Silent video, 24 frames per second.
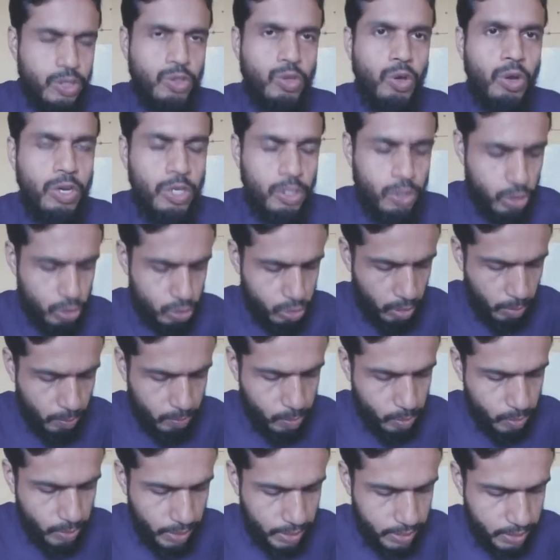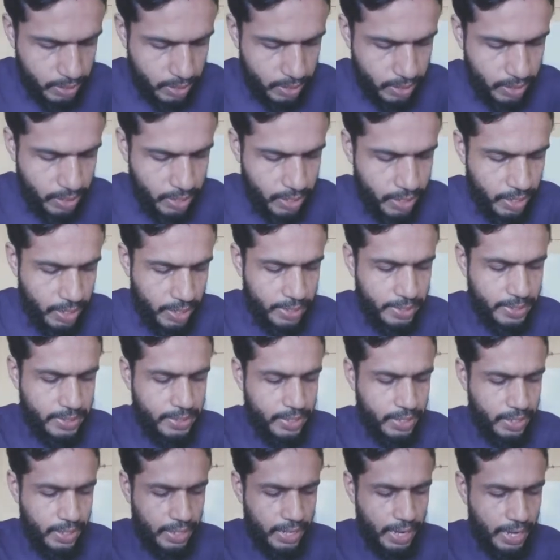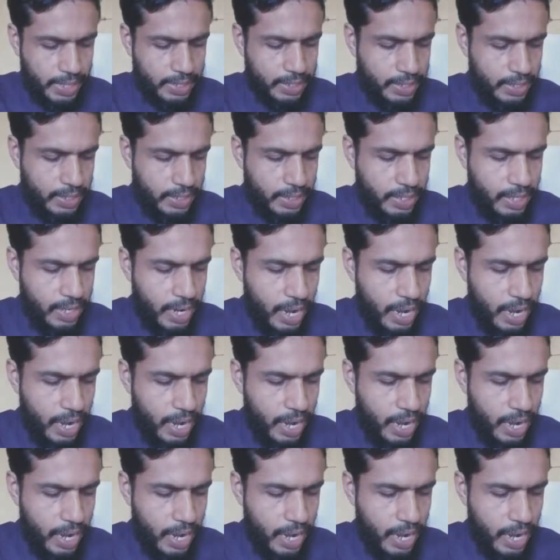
দলিত সম্প্রদায়কে নিয়ে একটি